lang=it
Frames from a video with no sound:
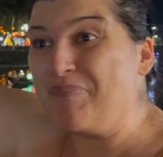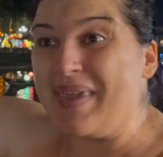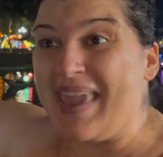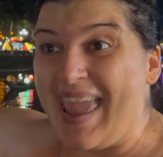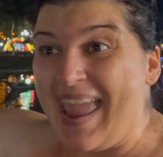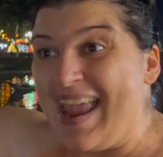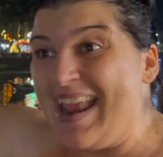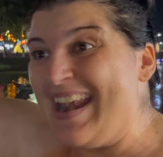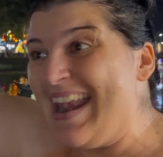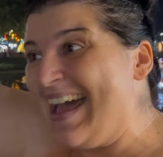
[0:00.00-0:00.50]

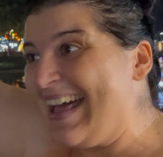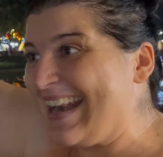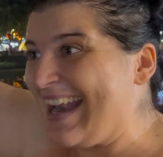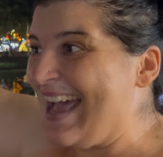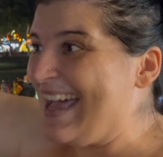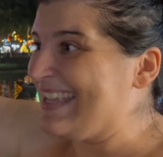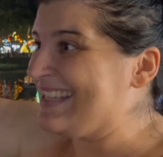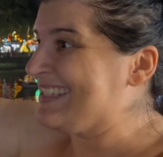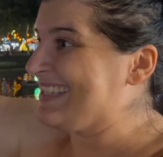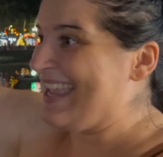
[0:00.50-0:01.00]
piena
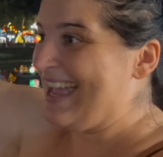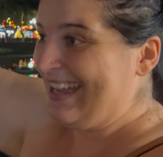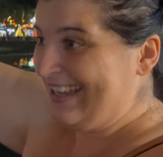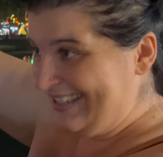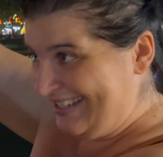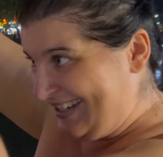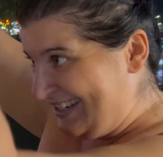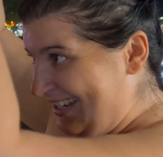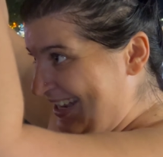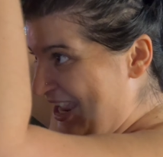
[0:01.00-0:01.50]
rasa,
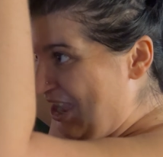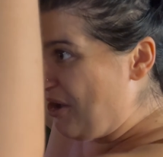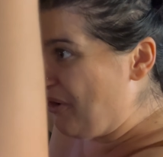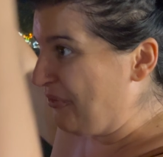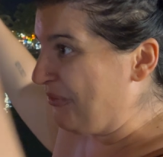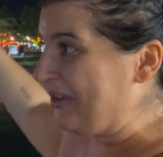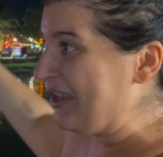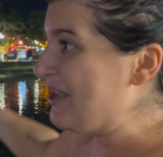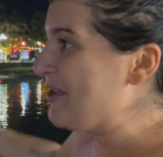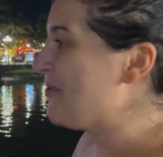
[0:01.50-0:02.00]
ne ho
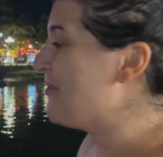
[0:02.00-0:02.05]
fin